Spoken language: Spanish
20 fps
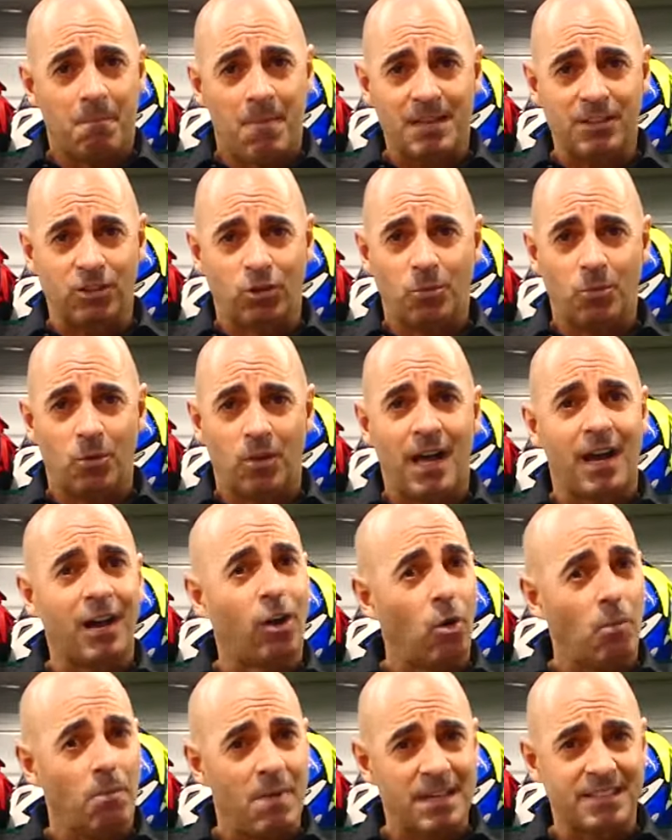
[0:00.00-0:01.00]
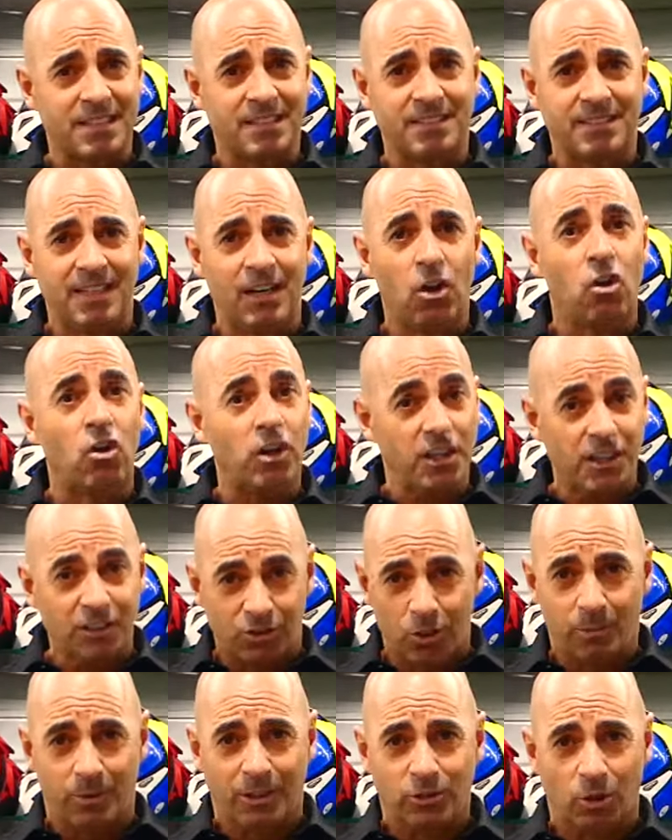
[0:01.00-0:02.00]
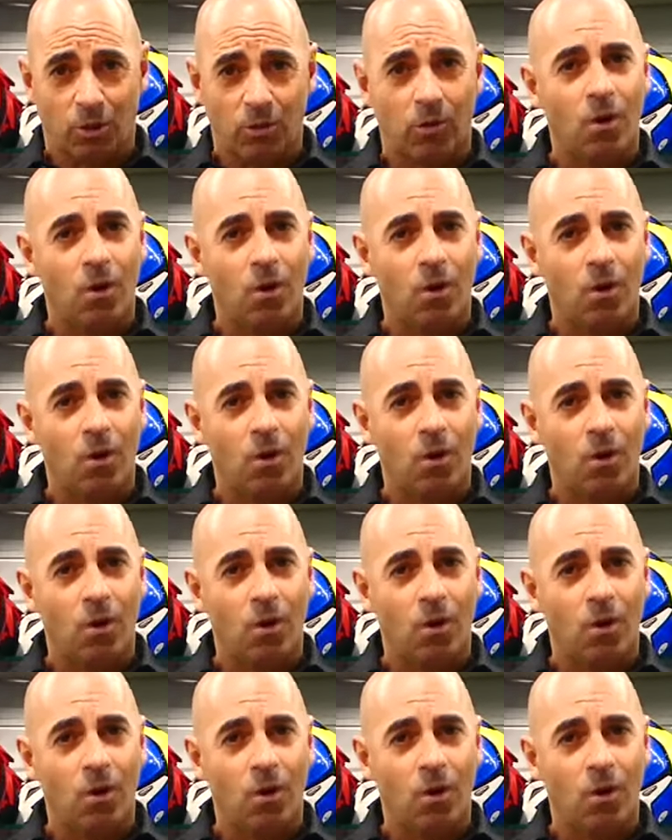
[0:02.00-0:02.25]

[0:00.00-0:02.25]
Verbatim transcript: más cómoda, con más estilo y sobre